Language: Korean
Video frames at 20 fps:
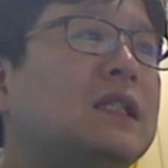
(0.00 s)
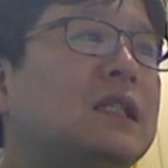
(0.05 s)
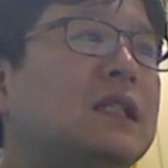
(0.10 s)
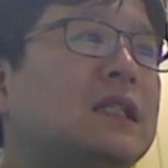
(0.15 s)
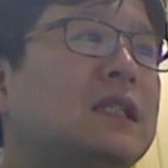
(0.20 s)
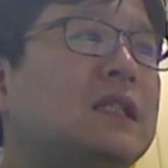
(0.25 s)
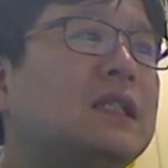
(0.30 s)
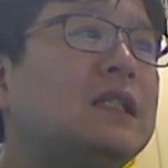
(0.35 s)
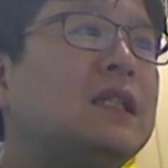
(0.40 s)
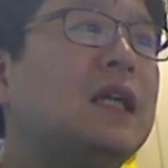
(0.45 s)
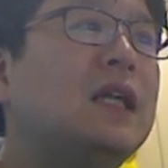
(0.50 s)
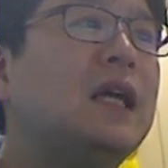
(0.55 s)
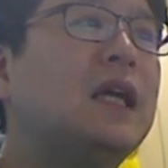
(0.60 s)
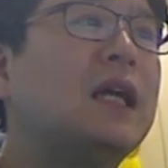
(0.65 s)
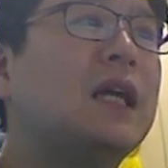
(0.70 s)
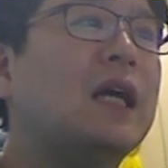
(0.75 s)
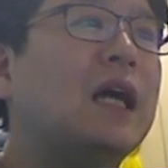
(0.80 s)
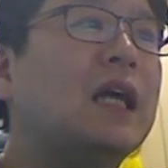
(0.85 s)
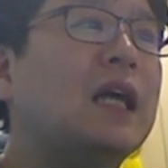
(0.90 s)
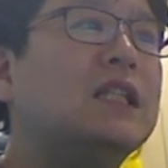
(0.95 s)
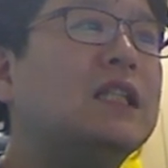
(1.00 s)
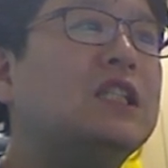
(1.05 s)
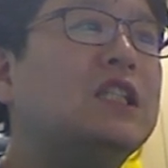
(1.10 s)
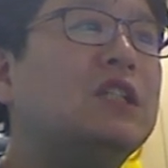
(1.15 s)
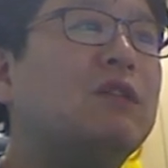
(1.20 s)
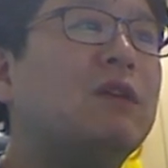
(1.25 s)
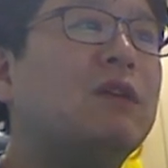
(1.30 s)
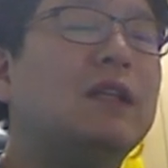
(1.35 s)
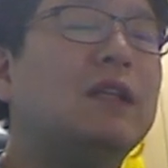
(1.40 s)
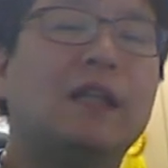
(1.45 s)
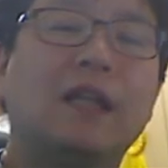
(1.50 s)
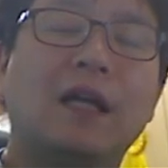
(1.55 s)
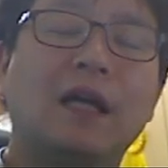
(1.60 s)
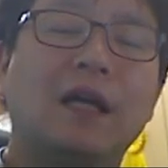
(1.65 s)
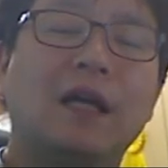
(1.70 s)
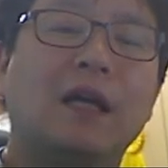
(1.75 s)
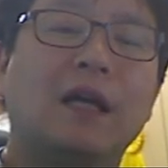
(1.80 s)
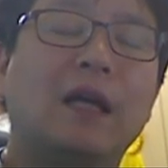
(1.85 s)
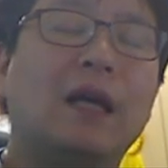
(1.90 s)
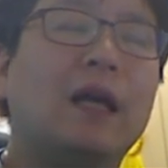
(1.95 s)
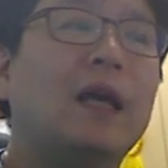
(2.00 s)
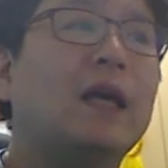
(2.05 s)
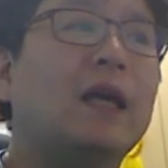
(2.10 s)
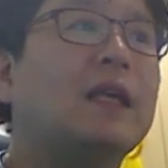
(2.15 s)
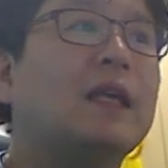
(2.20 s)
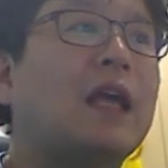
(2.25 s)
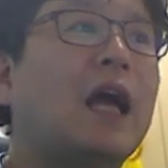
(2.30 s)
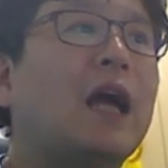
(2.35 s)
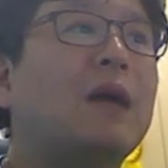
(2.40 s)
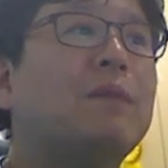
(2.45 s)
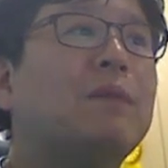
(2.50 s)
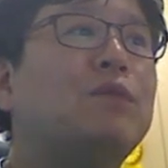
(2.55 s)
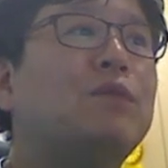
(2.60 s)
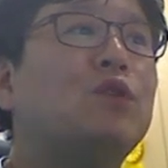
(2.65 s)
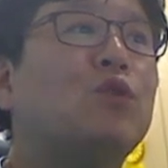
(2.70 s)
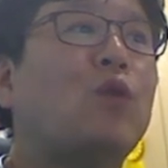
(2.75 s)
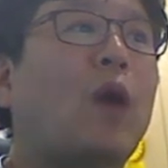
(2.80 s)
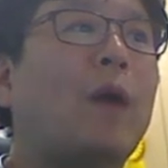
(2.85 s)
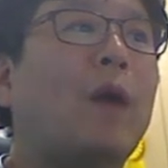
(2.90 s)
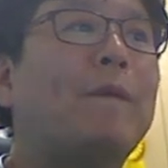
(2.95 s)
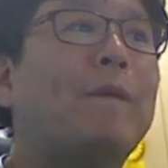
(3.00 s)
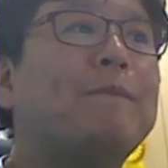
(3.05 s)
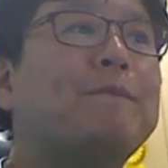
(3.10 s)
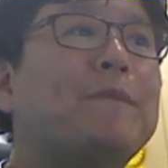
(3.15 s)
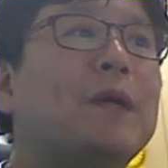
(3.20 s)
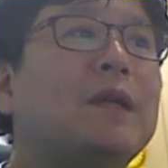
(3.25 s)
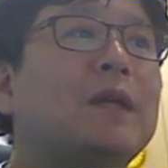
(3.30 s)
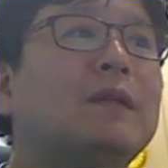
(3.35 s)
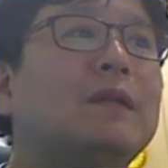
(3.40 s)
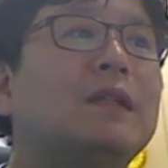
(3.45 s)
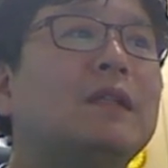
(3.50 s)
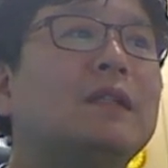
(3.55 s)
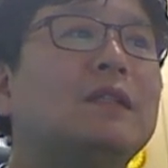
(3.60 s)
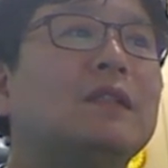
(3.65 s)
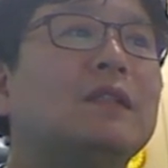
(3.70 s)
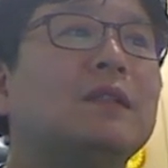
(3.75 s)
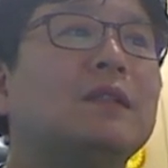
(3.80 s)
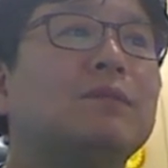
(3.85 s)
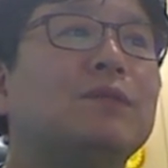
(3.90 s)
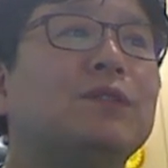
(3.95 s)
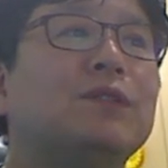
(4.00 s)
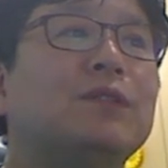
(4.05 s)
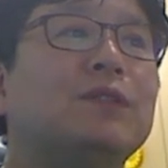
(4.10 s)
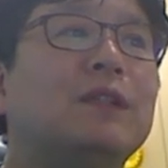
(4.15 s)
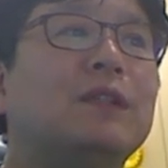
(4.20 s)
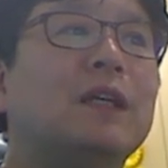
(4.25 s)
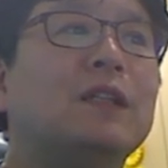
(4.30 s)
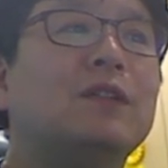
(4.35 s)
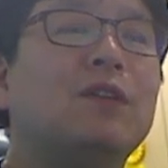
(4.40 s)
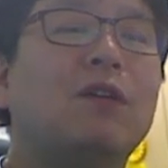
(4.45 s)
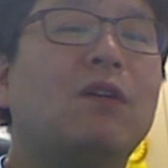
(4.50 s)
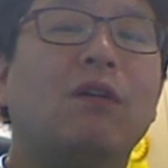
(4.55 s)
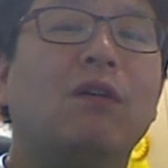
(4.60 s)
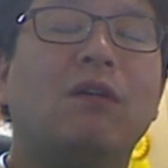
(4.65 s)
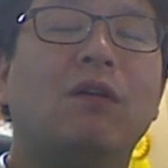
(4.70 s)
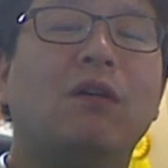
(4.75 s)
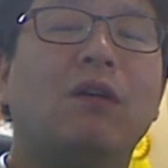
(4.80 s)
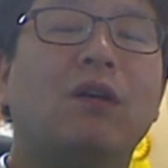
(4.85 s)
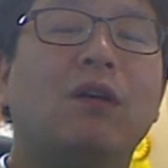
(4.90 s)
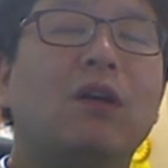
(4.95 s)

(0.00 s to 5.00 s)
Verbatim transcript: 심장 간질환이나 약물 과민 반응이 있으신 분들에게서